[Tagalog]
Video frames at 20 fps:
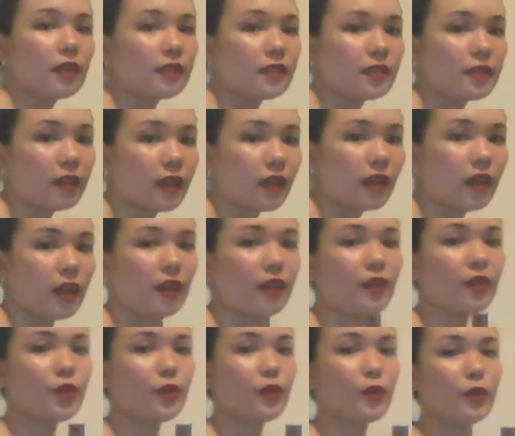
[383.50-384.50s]
Kasi,
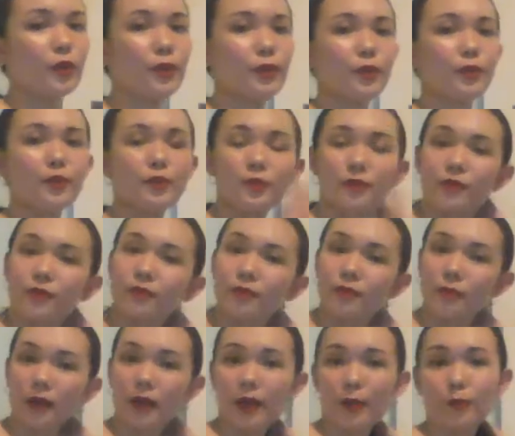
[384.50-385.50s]
you know,
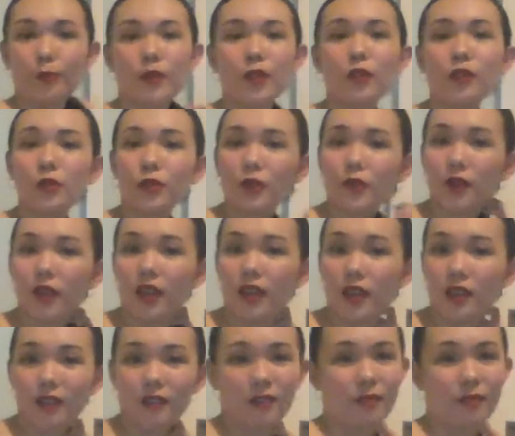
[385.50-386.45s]
mga Pinoy,